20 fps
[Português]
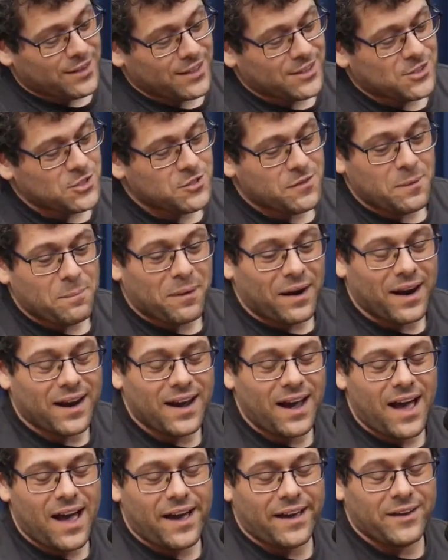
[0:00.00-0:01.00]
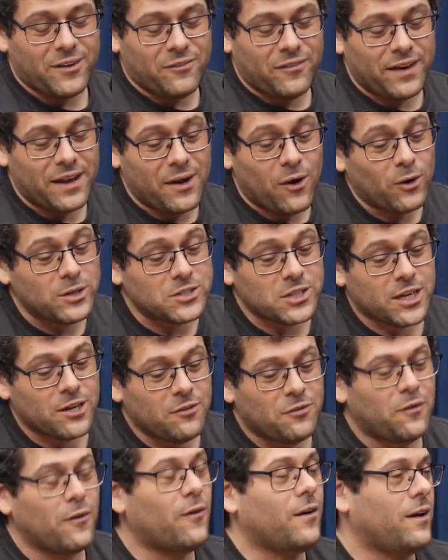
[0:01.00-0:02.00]
antes de vir pra cá e eu falei, aonde que eu
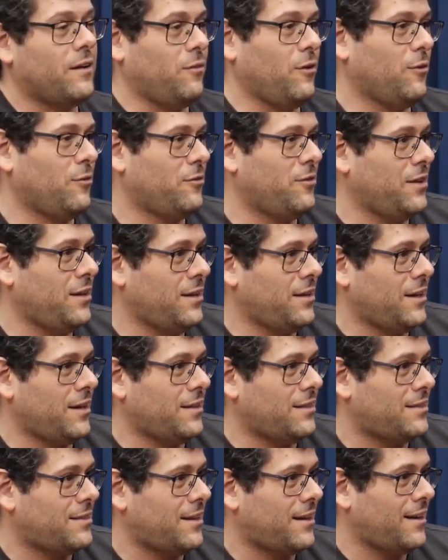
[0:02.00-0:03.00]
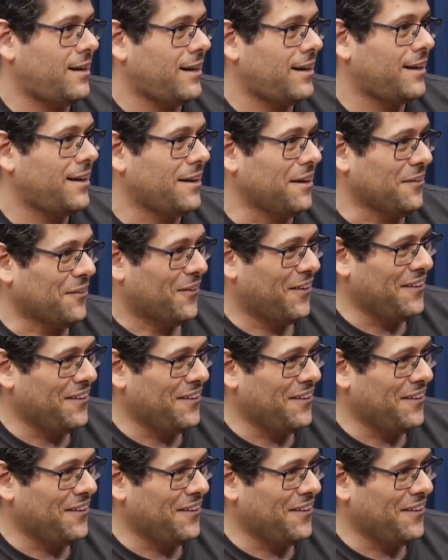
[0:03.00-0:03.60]
vou? Ela falou, vinheteiro.